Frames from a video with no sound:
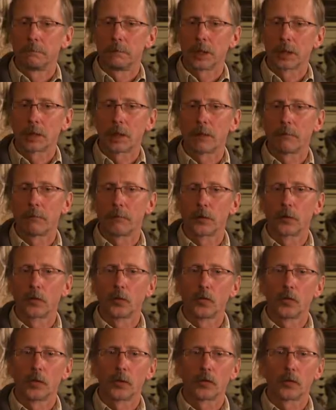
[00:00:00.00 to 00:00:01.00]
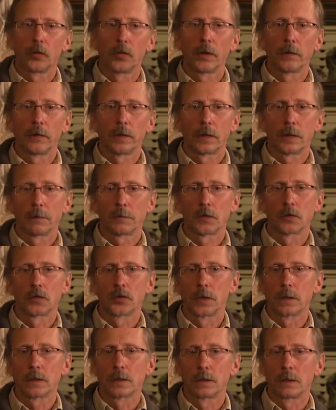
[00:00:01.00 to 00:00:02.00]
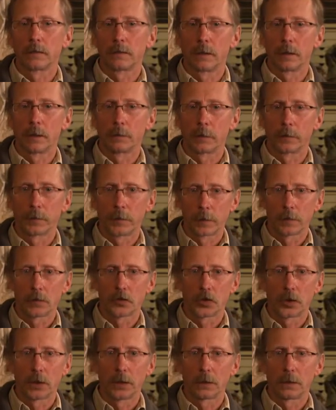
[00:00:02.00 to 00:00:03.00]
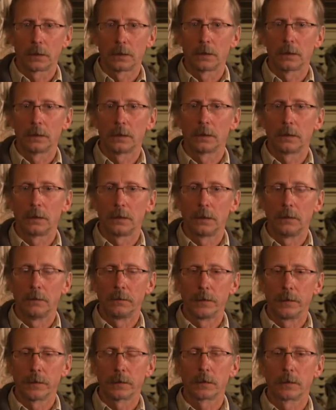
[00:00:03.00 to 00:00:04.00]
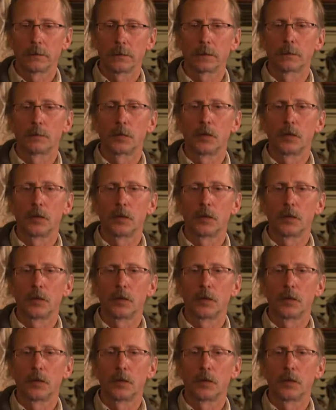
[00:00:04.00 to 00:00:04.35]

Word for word: Man kann versuchen, das ungefähr abzuschätzen, aber feststeht, die, die Fichte wird